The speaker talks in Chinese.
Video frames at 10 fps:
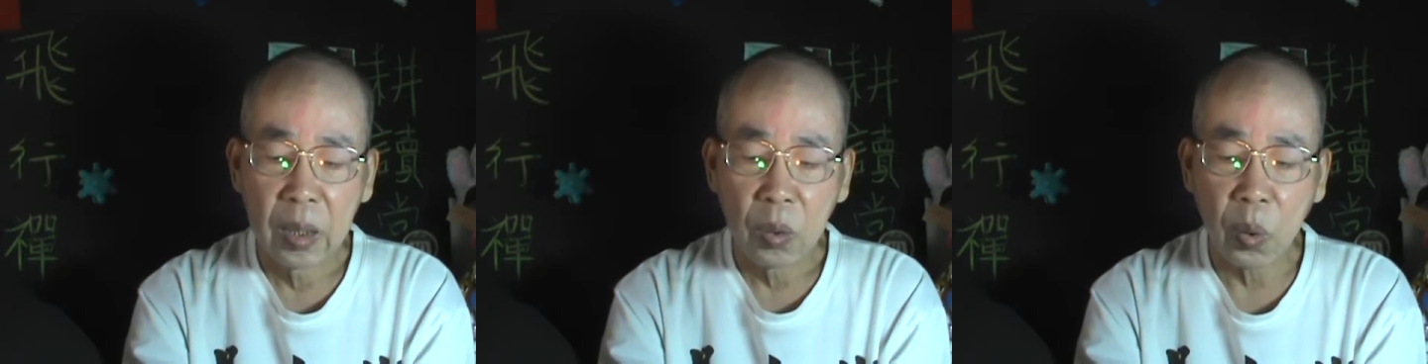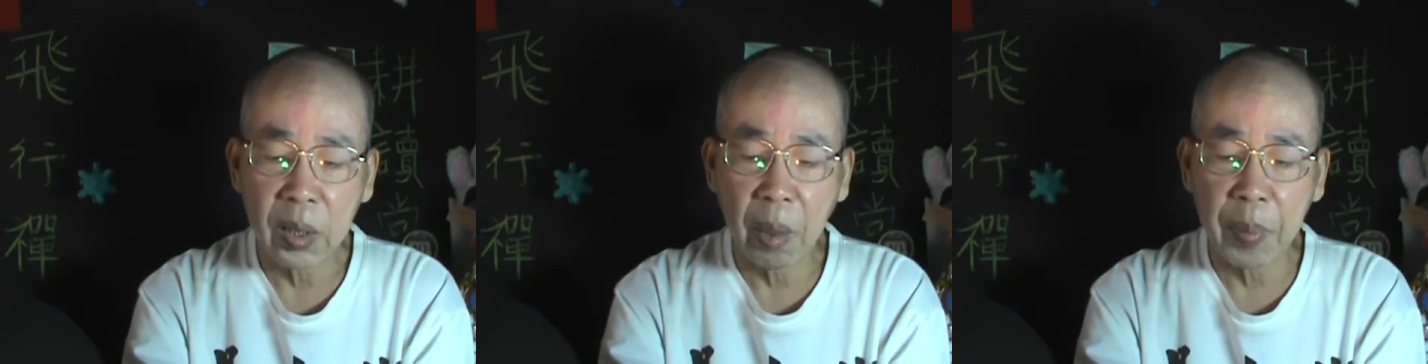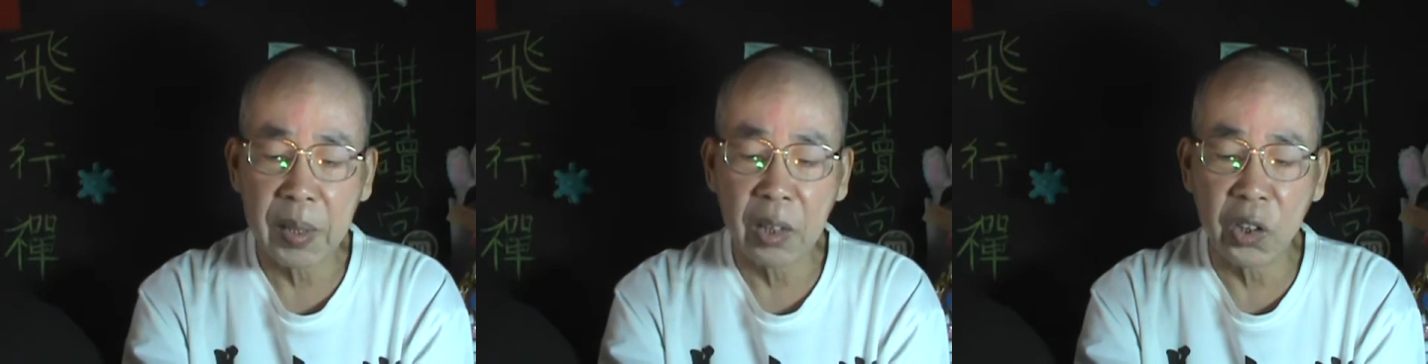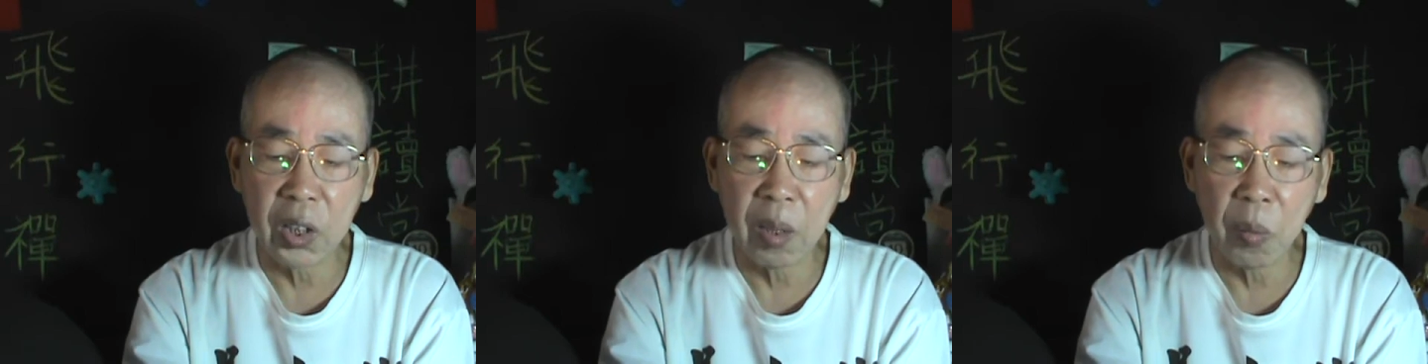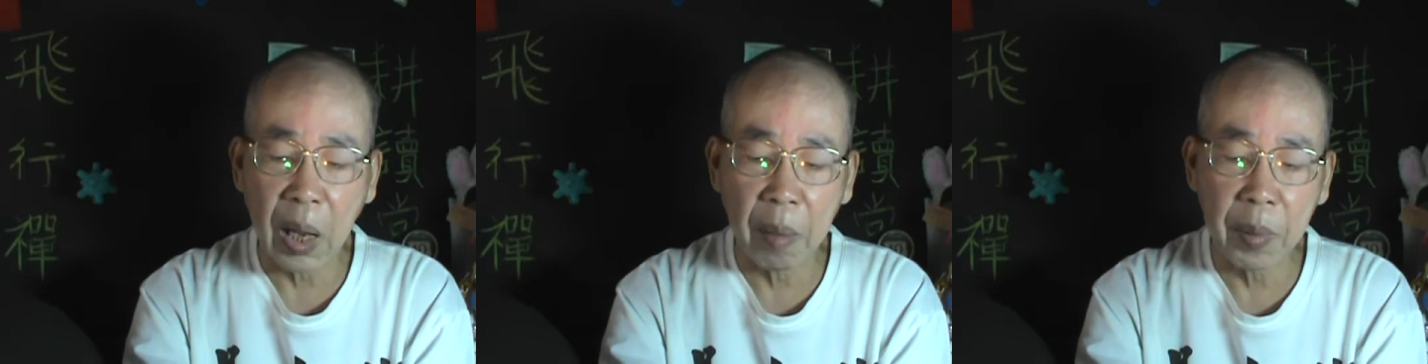鸵鸟便在敌人
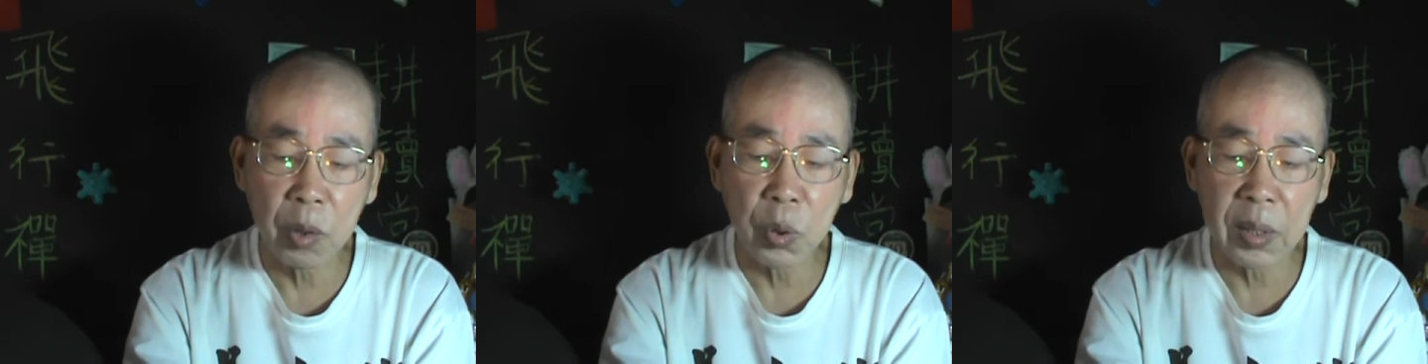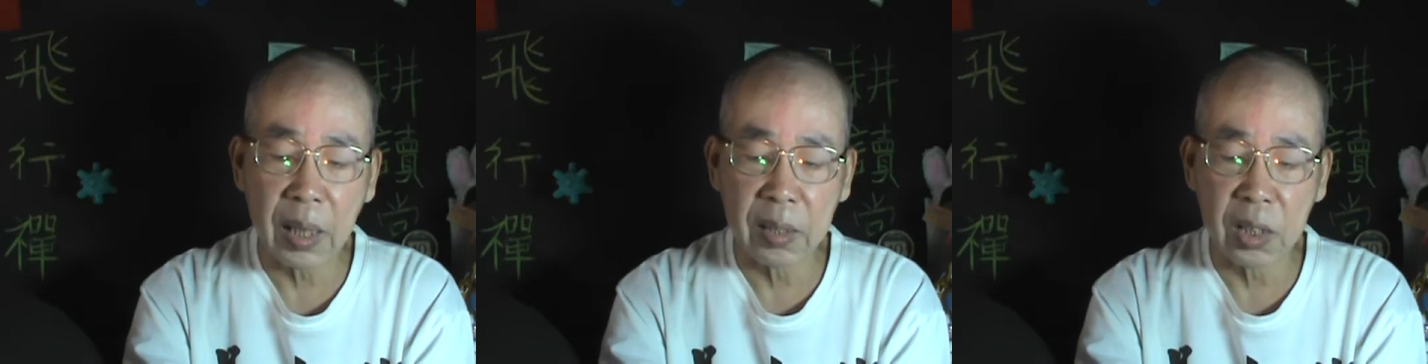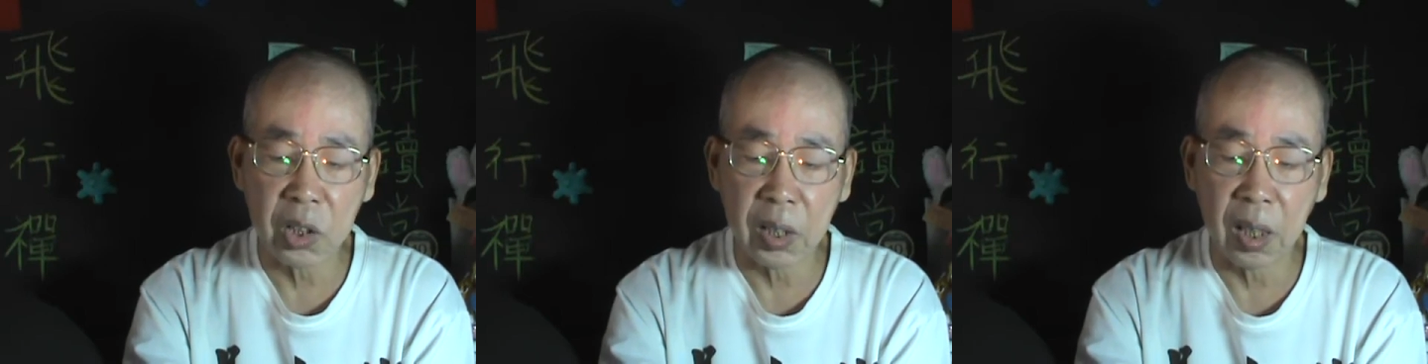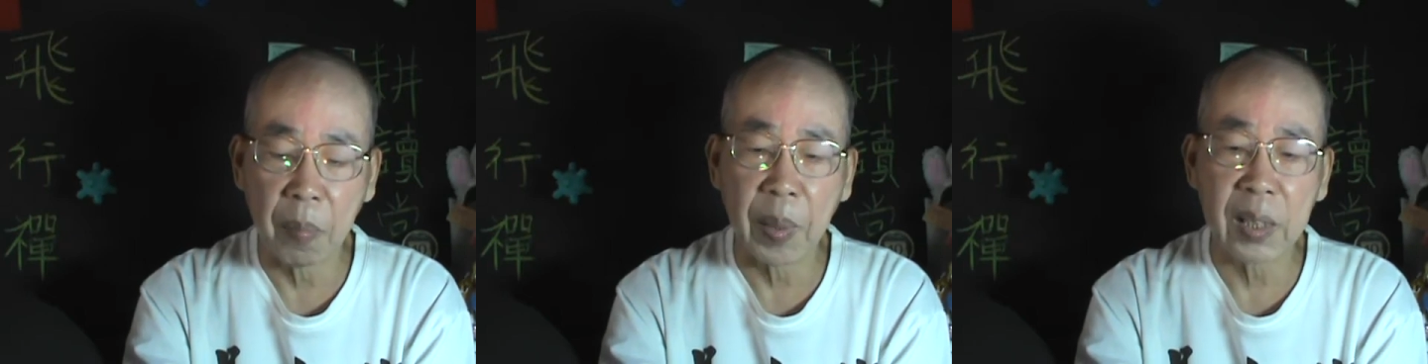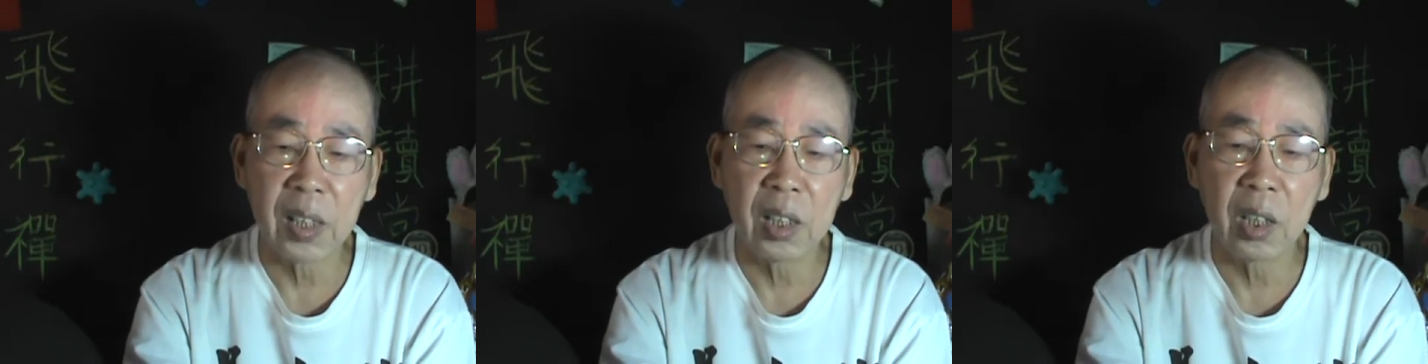还没追上之前哈，把
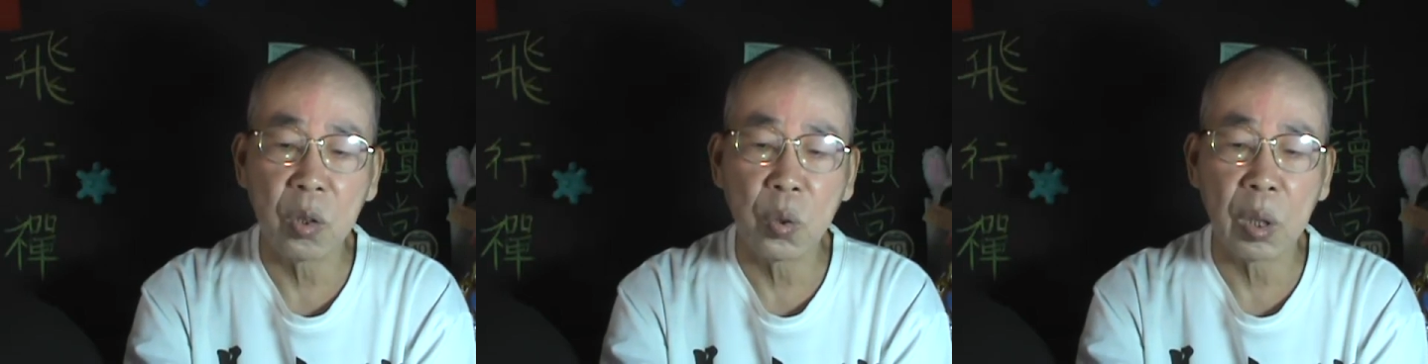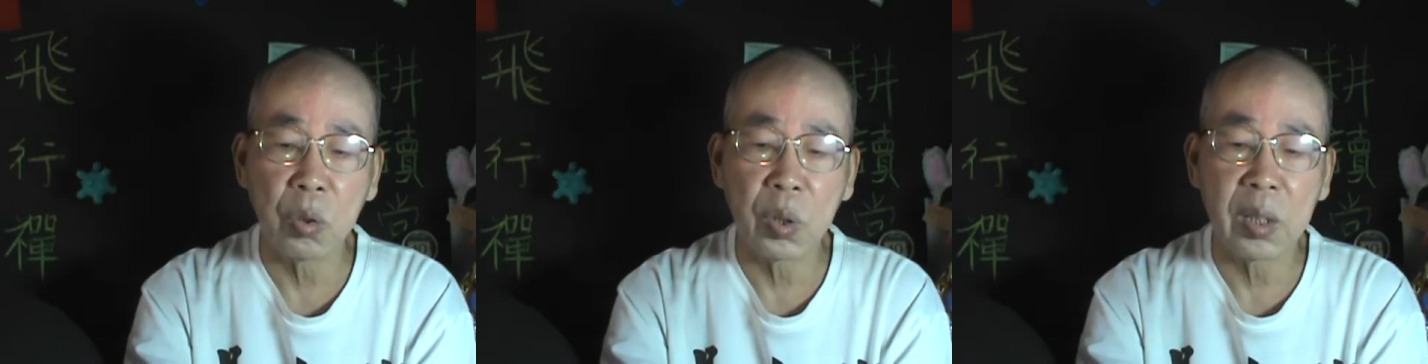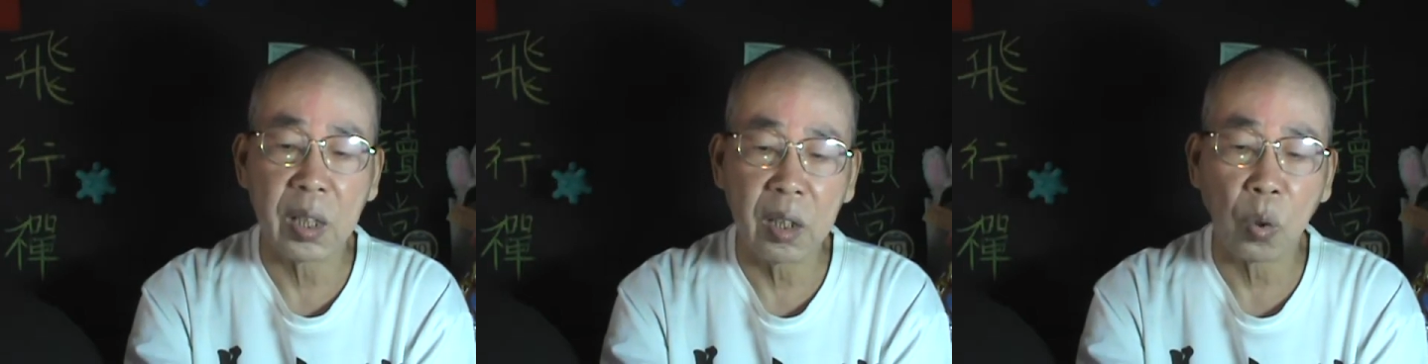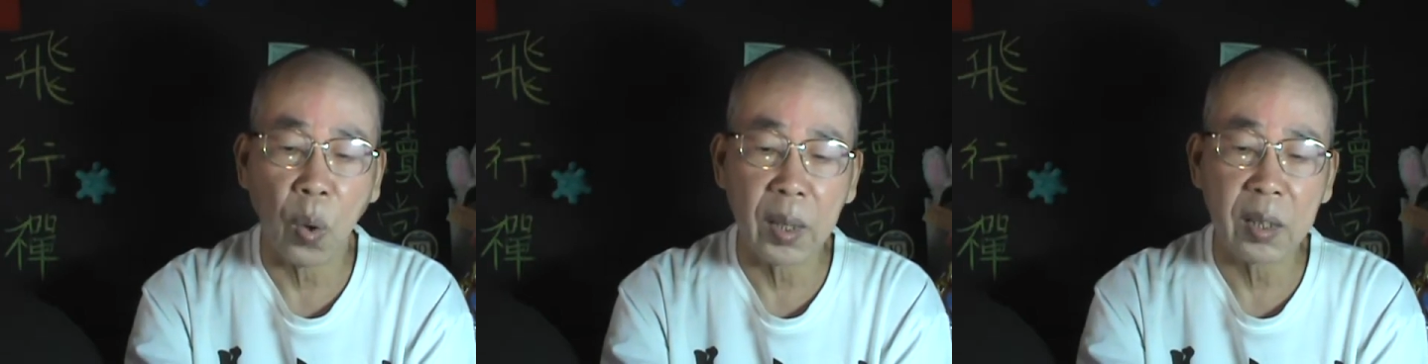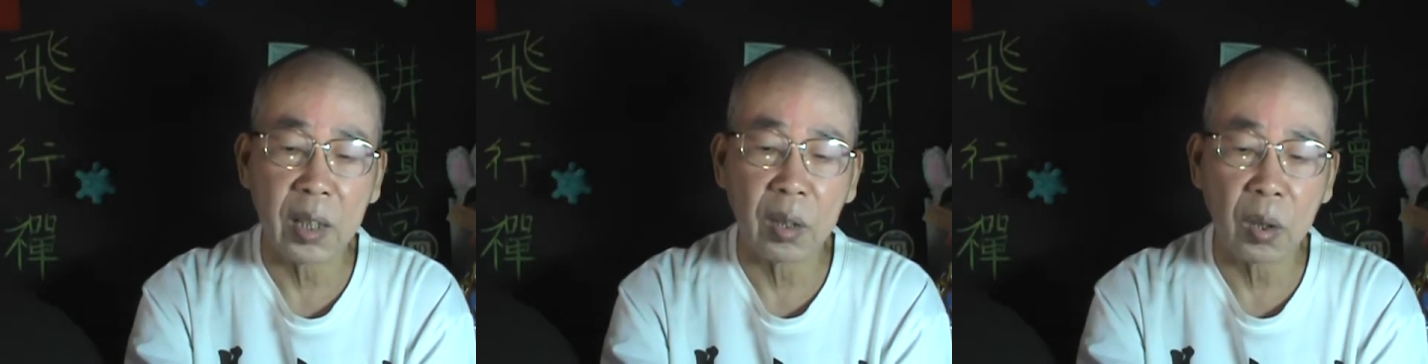身体卷曲成一团，
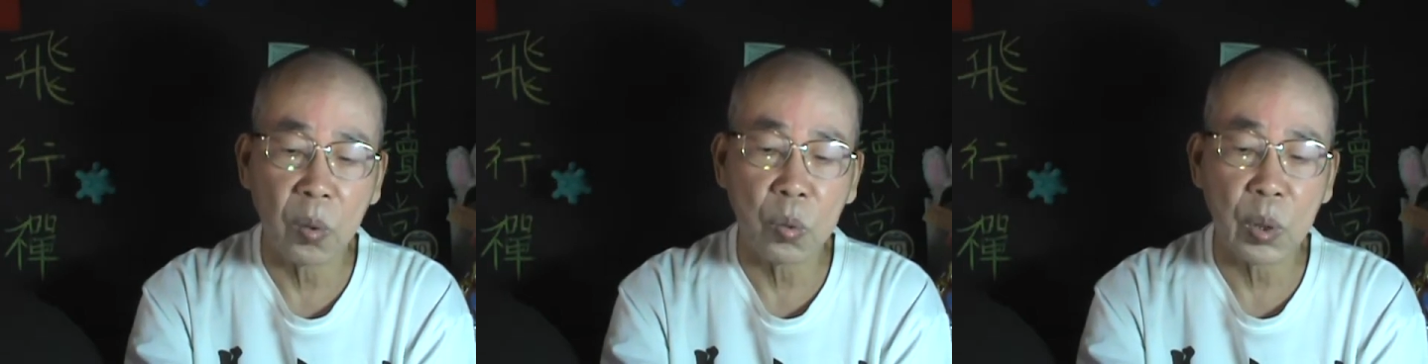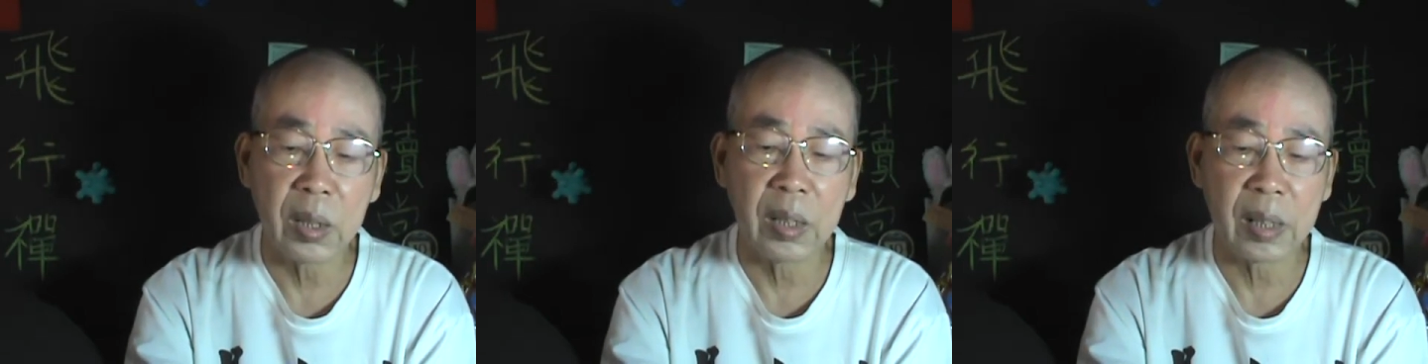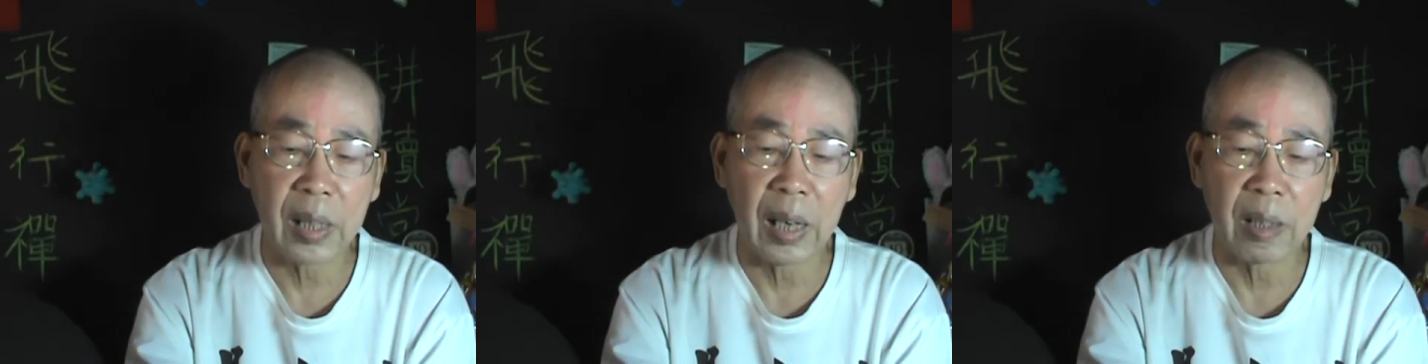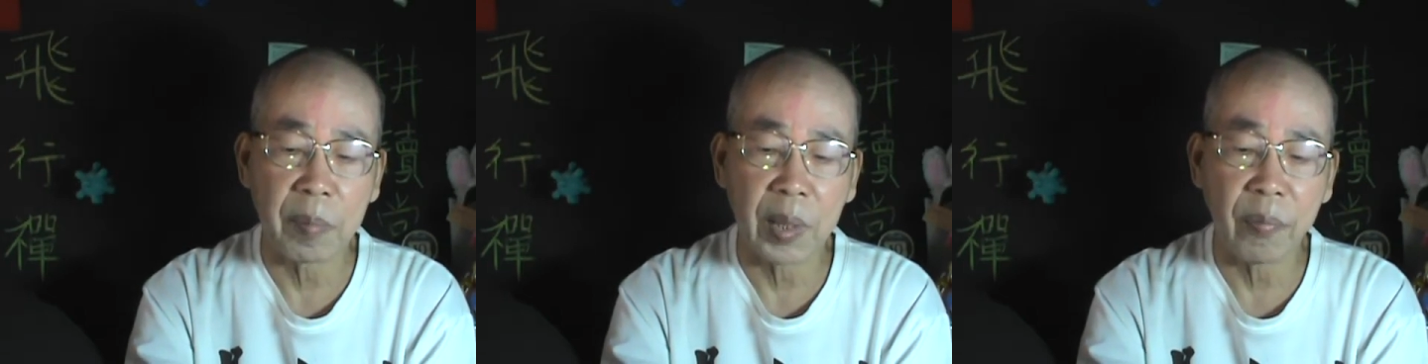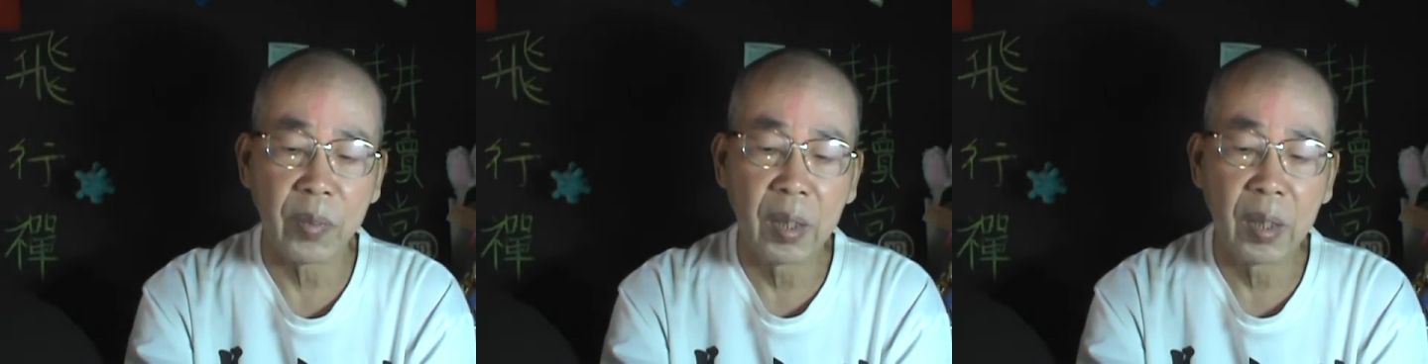将头钻进沙里面。